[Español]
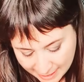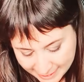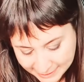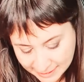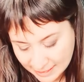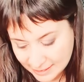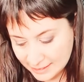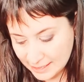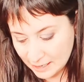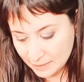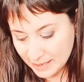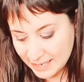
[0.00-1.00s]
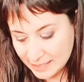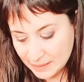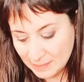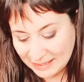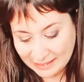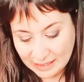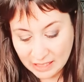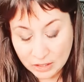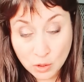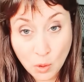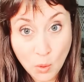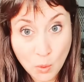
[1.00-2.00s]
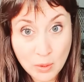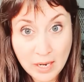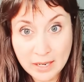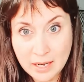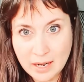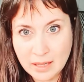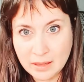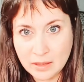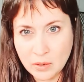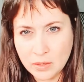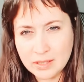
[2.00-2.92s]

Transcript: estás tal vez manteniendo una relación,